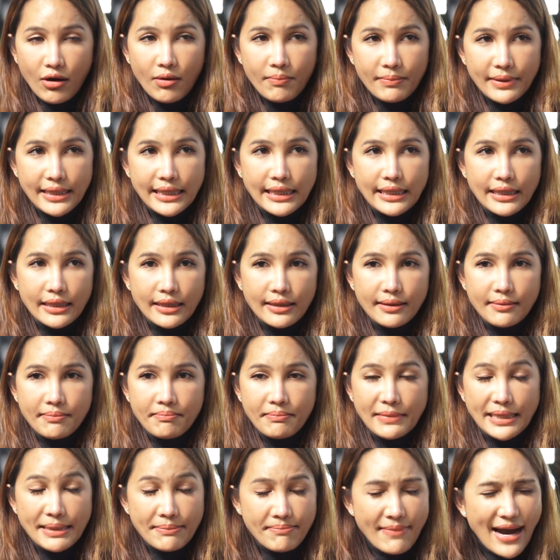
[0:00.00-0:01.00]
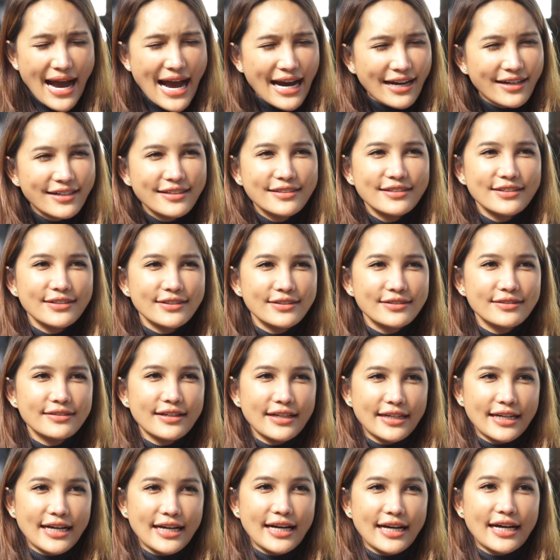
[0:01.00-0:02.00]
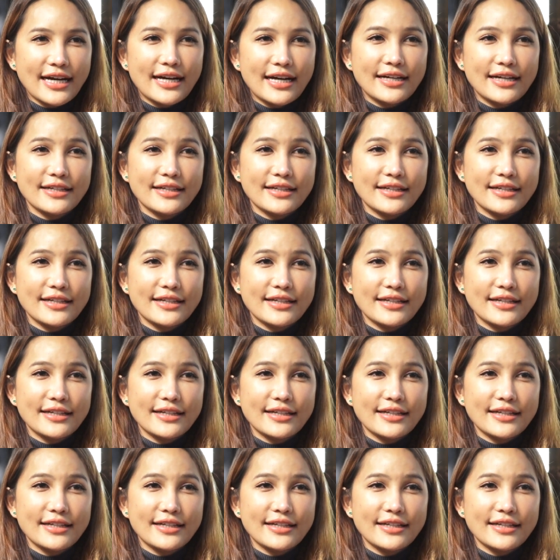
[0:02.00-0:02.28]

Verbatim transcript: ็มีมีมากขึ้นเรื่อยๆนะคะ